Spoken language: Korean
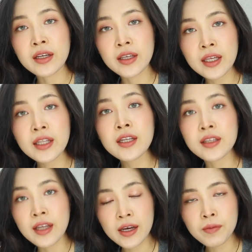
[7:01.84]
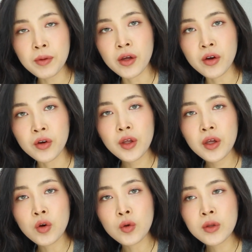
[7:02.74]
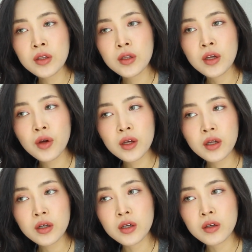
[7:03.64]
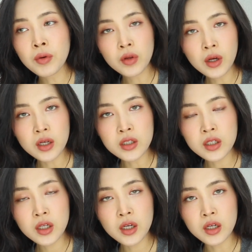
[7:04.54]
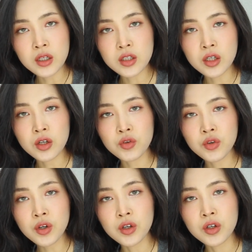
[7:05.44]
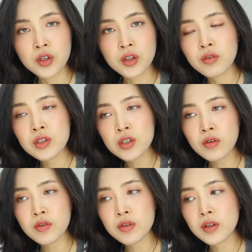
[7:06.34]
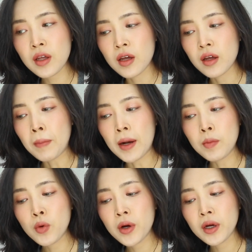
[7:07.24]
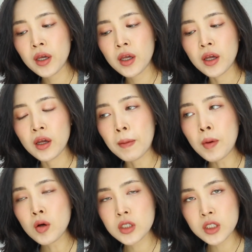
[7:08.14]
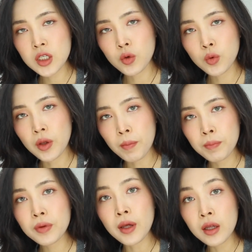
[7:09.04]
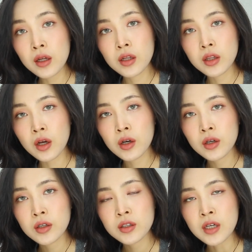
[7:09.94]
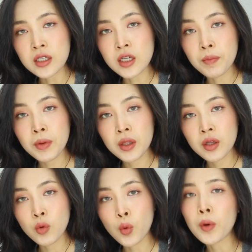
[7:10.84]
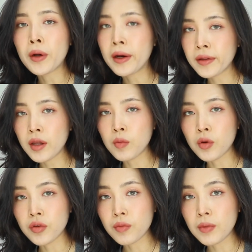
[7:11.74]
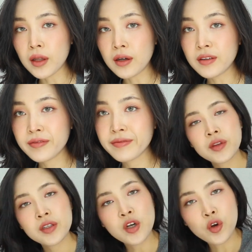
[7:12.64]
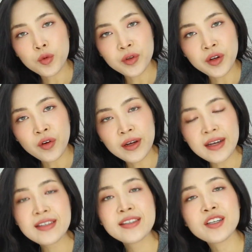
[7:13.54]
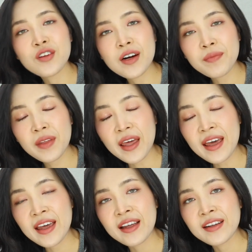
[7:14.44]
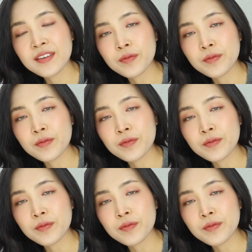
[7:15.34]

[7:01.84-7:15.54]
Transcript: 느끼는 타입이에요. 근데 이거는 꽤나 편하게 신기에 괜찮았고요. 그리고 신었을 때 발 모양이 퍼지지 않고 예쁘게 딱 잘 잡히는 그런 아이템이었습니다. 자, 여러분 이렇게 저와 함께